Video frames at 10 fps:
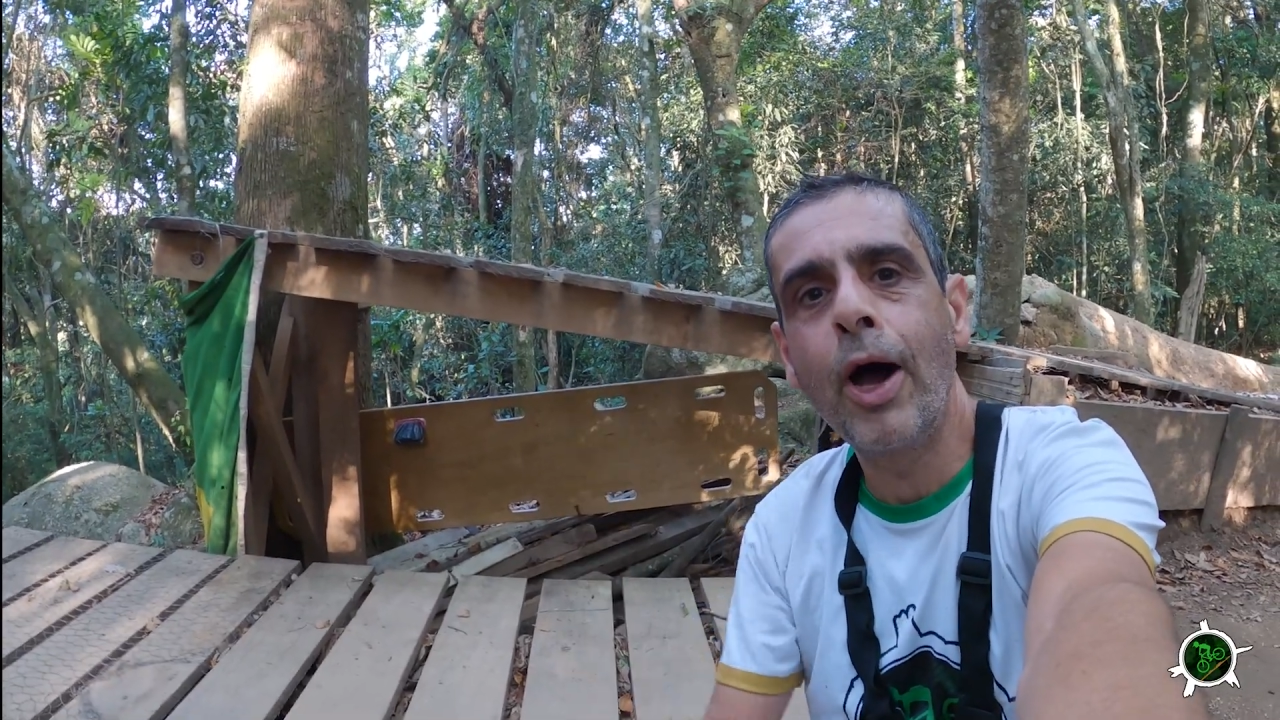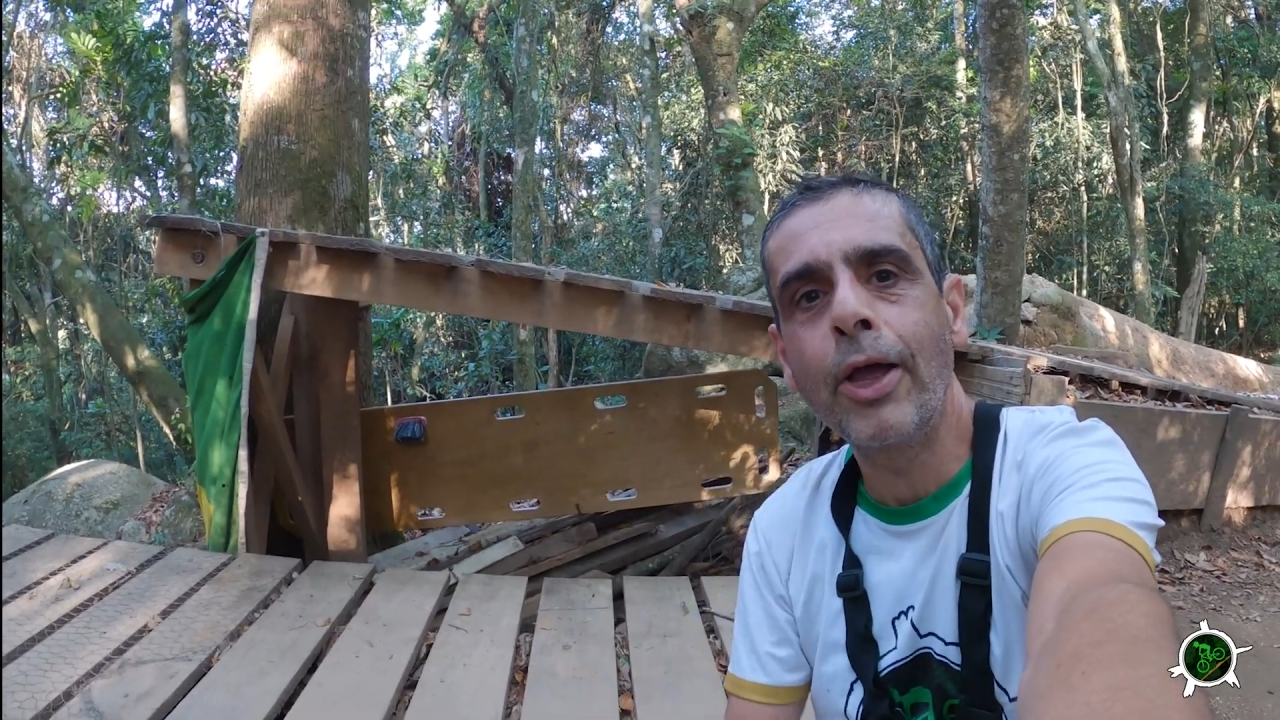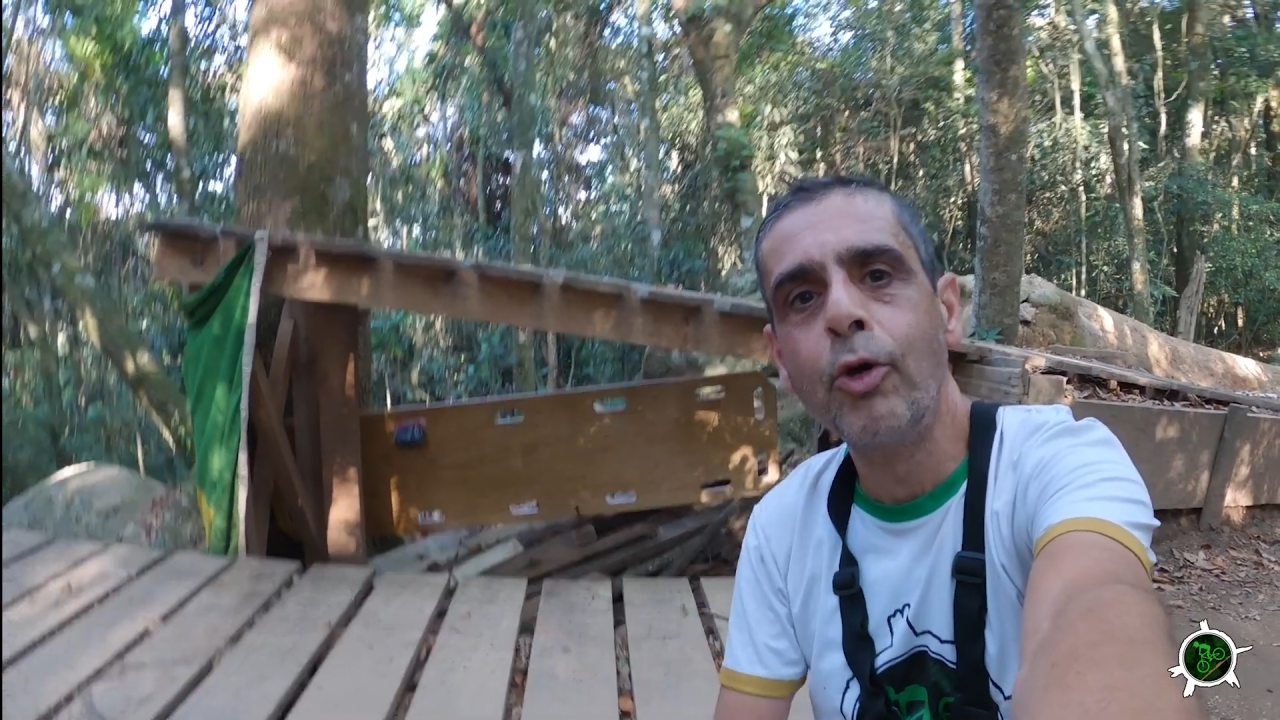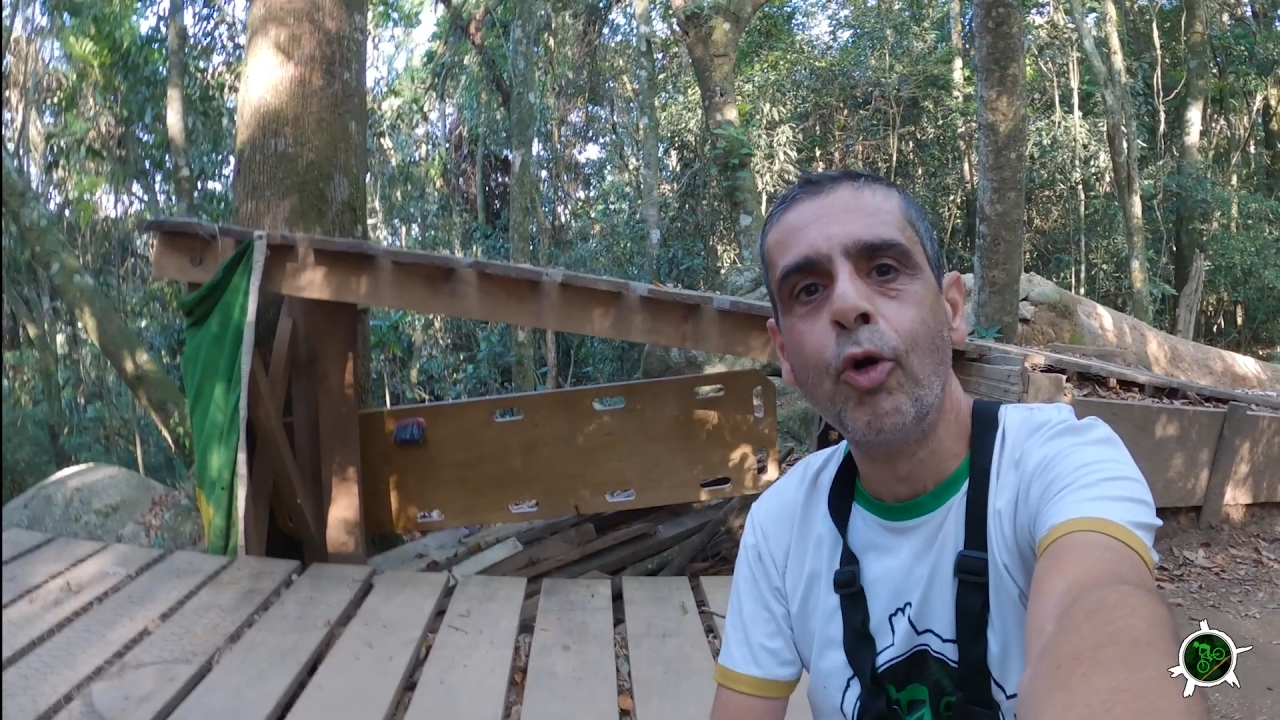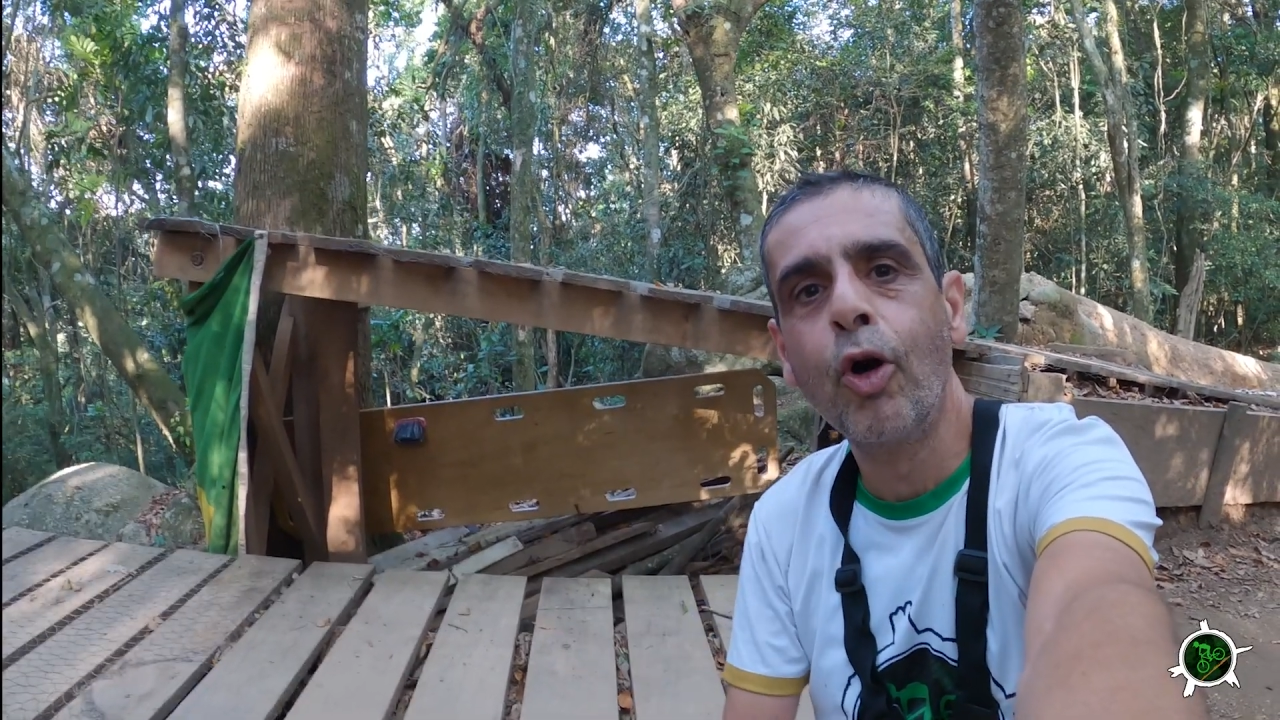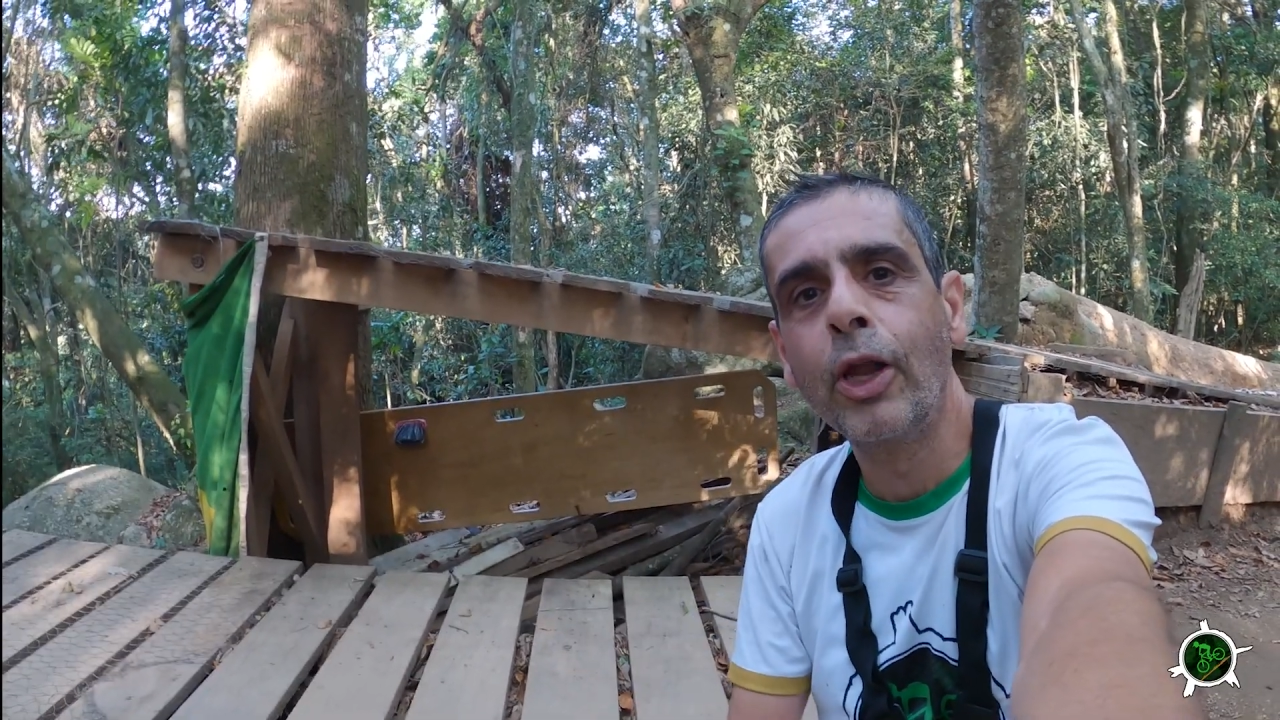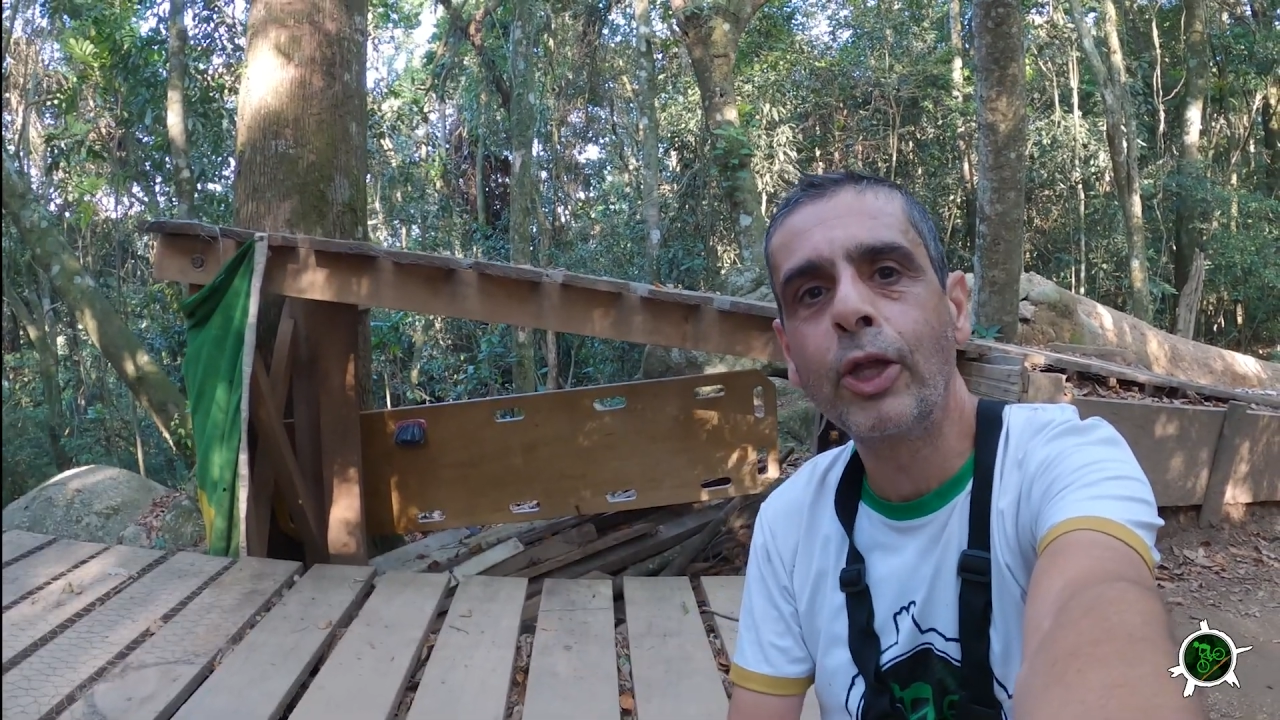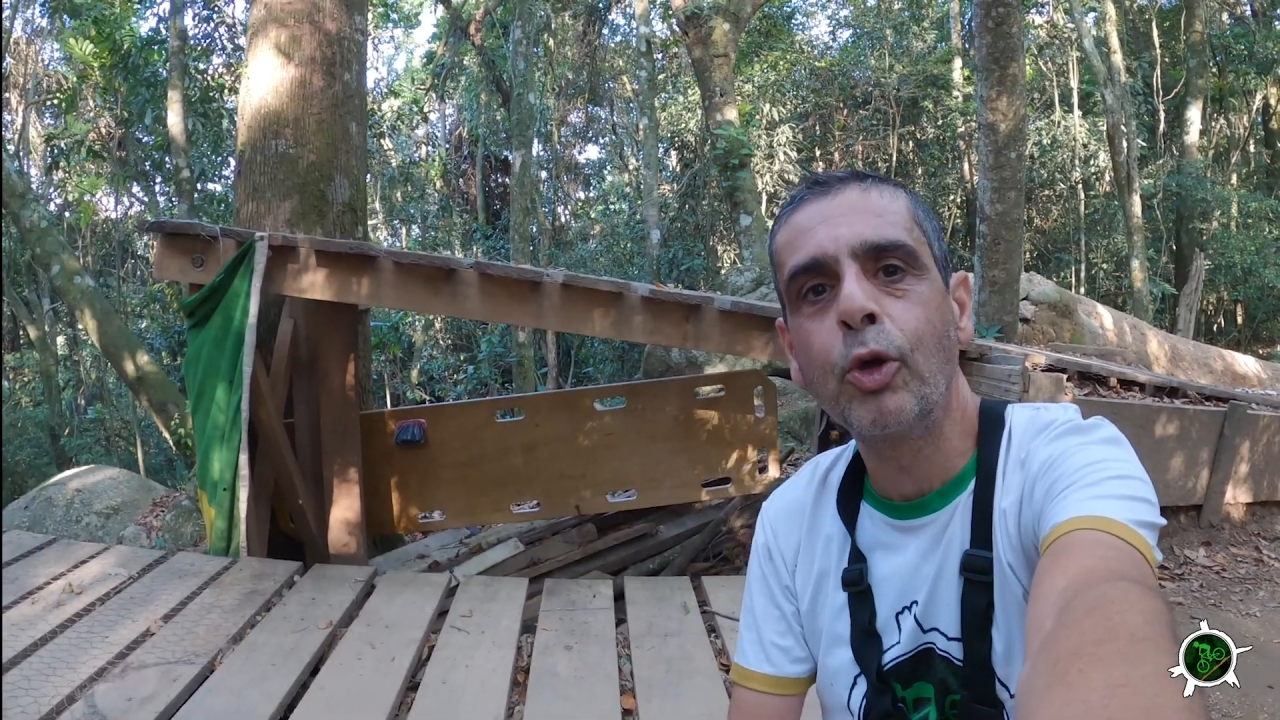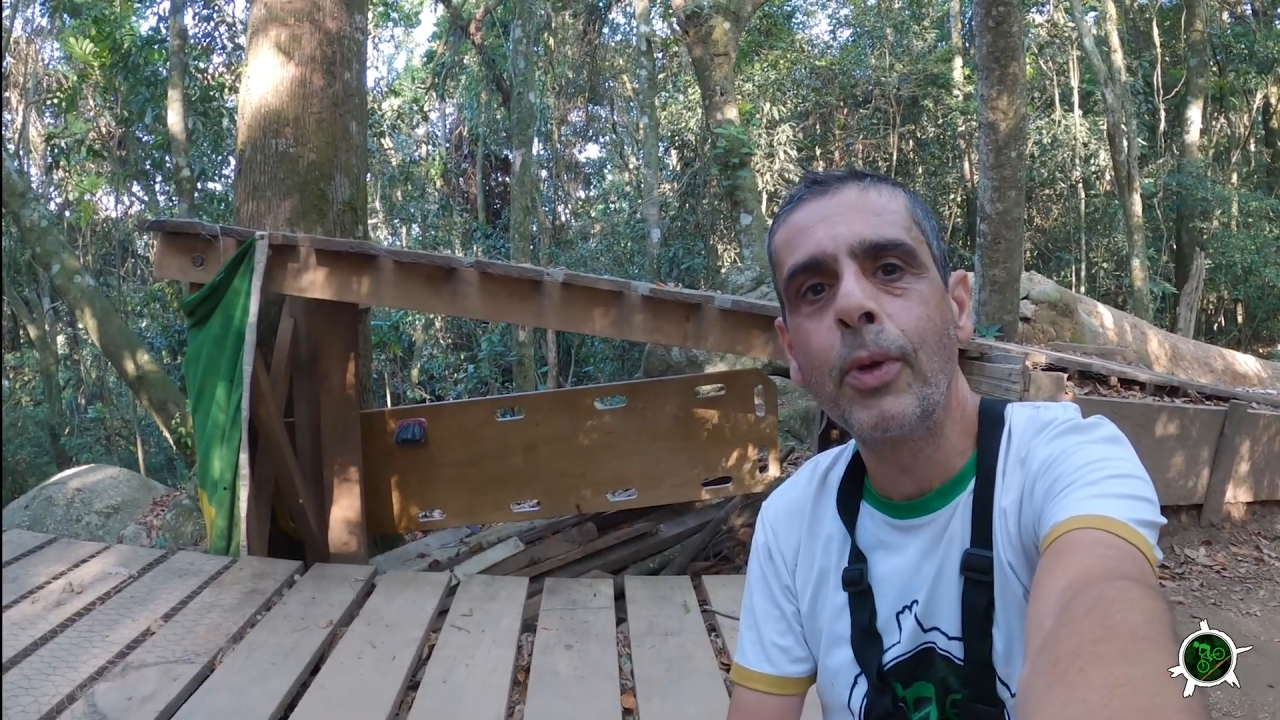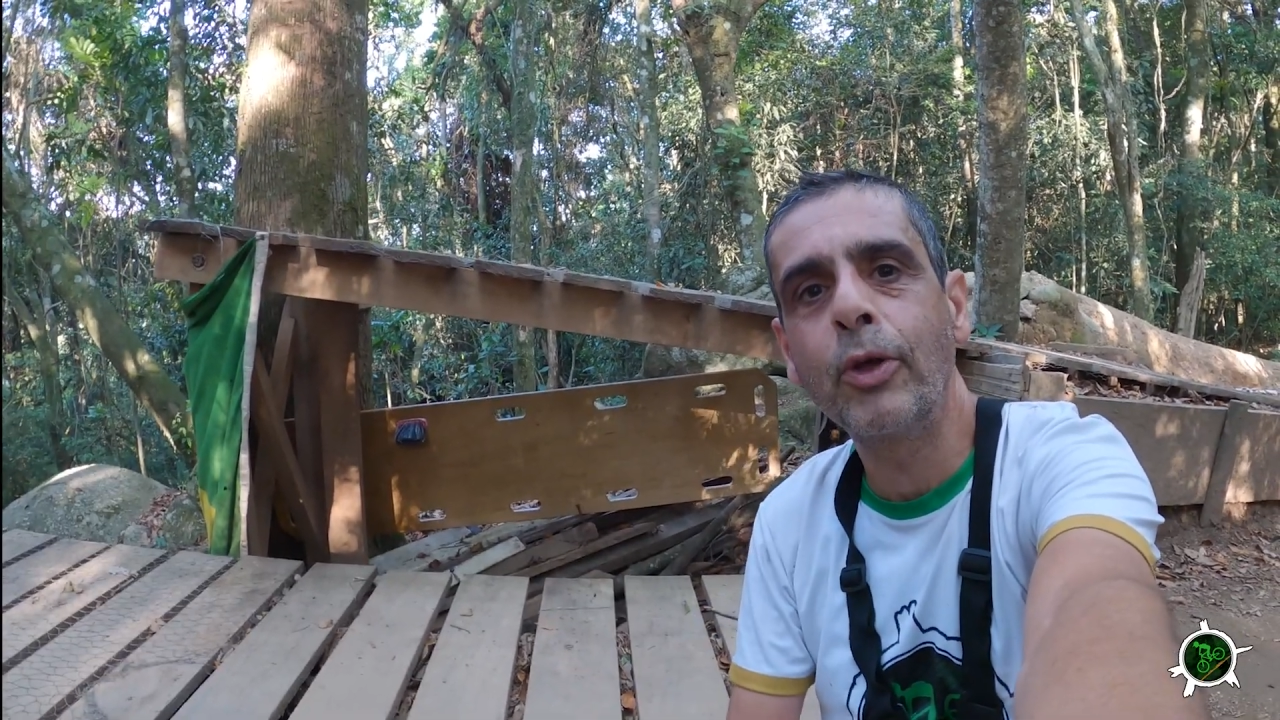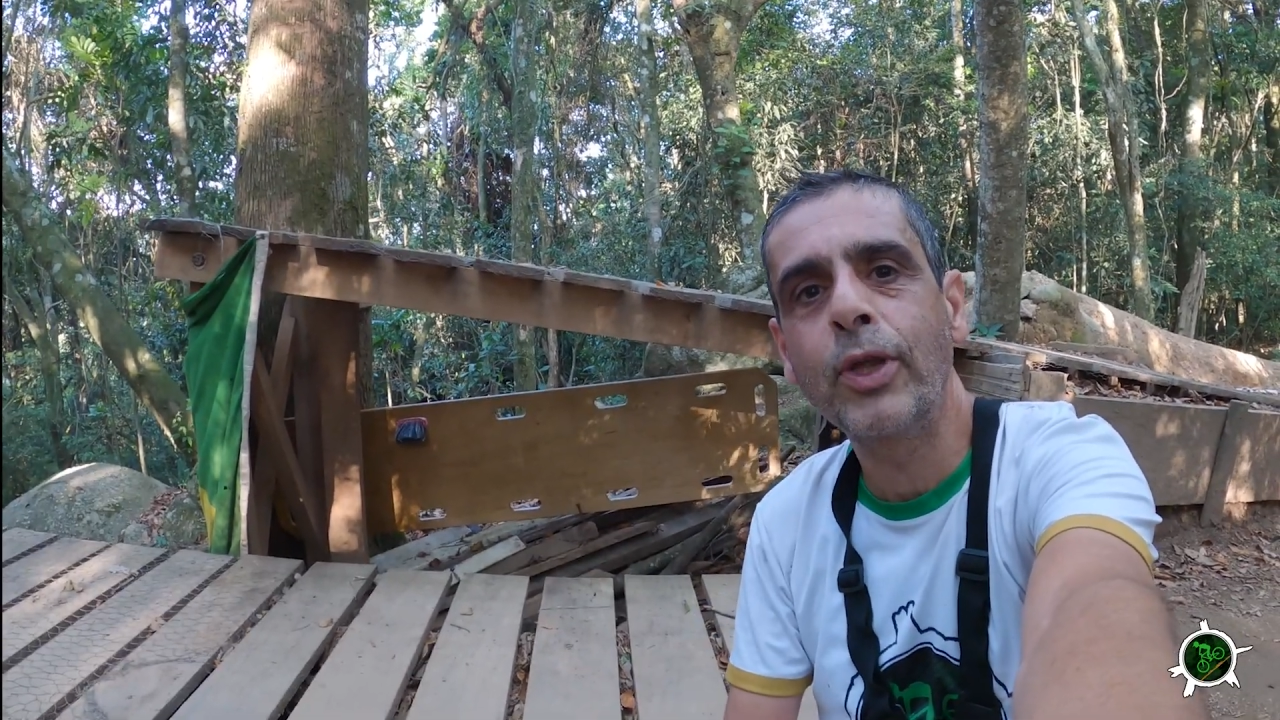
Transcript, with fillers: aí o rolê do meio